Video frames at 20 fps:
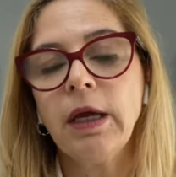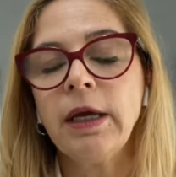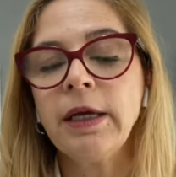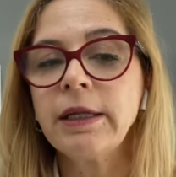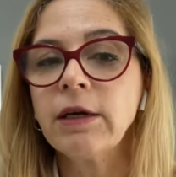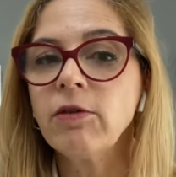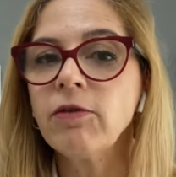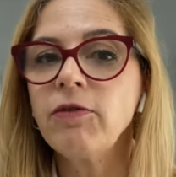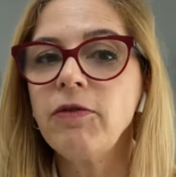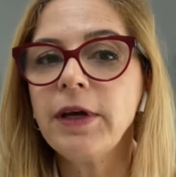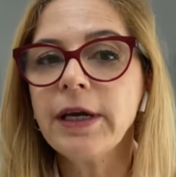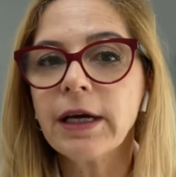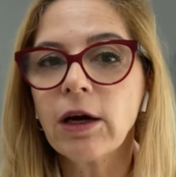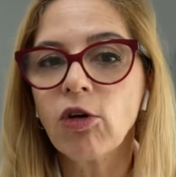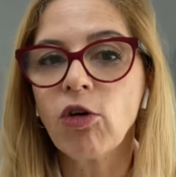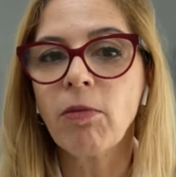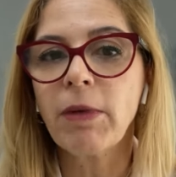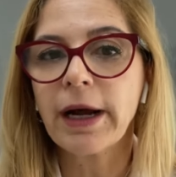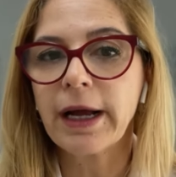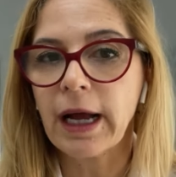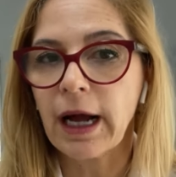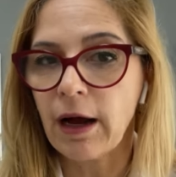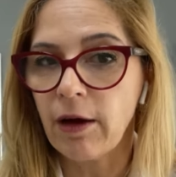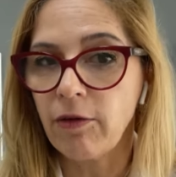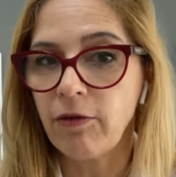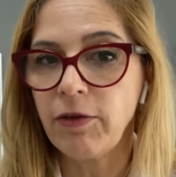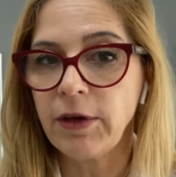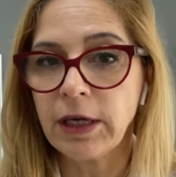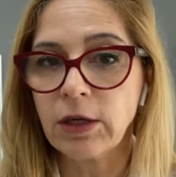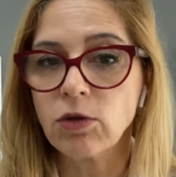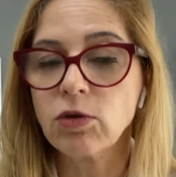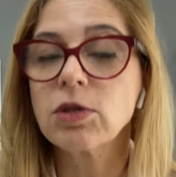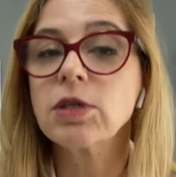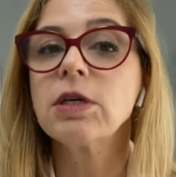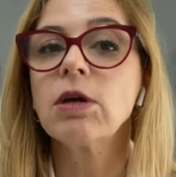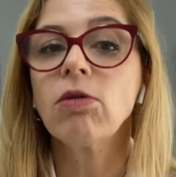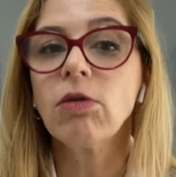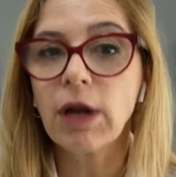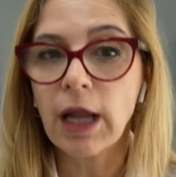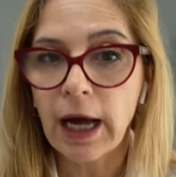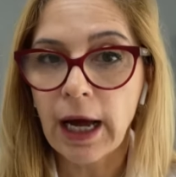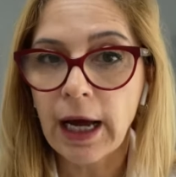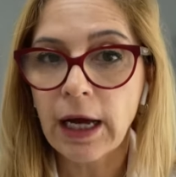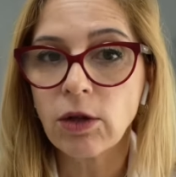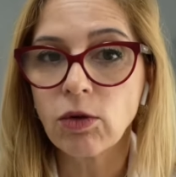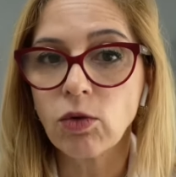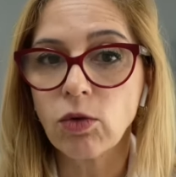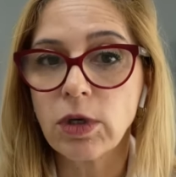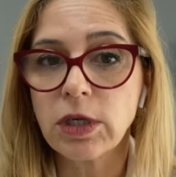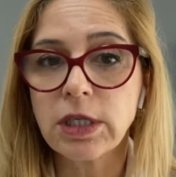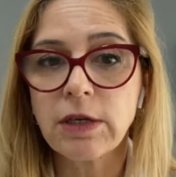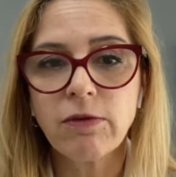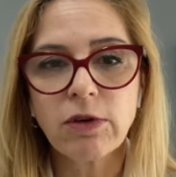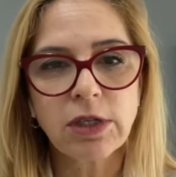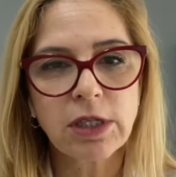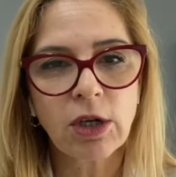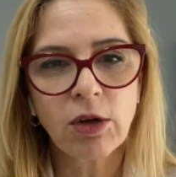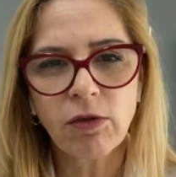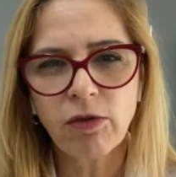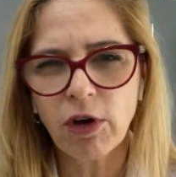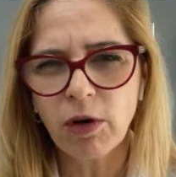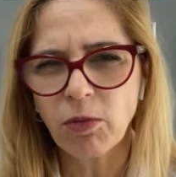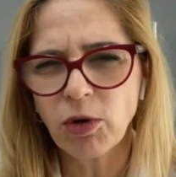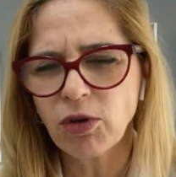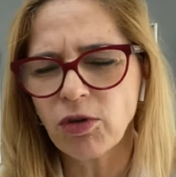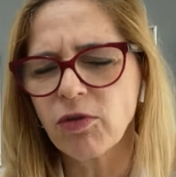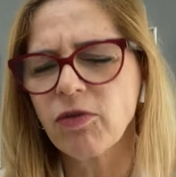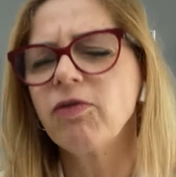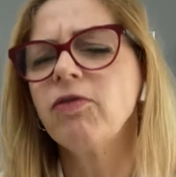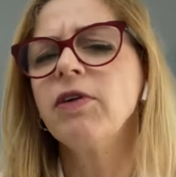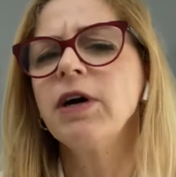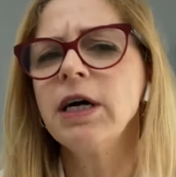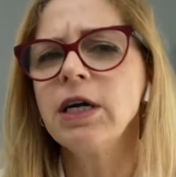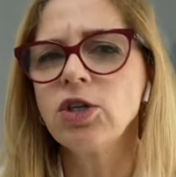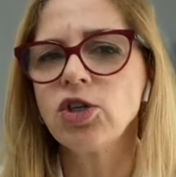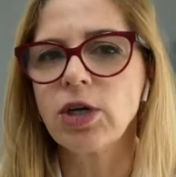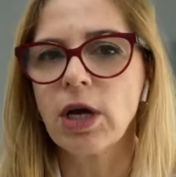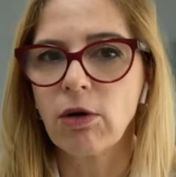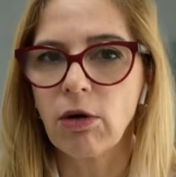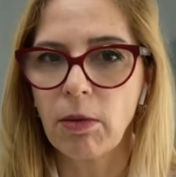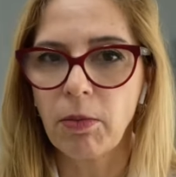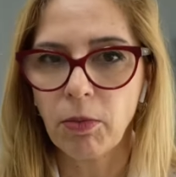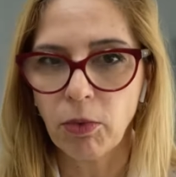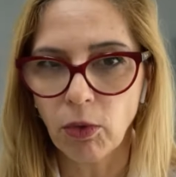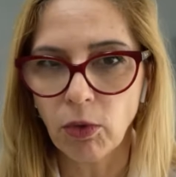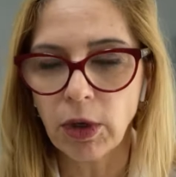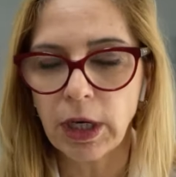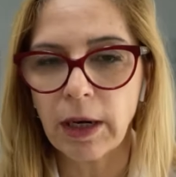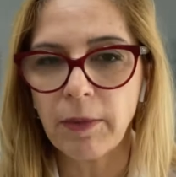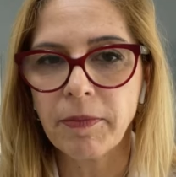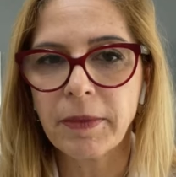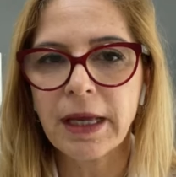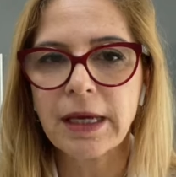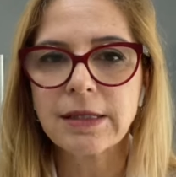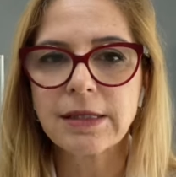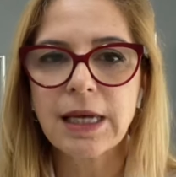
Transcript: Então fica com uma garrafinha do seu lado e se você não for muito fã de água pura,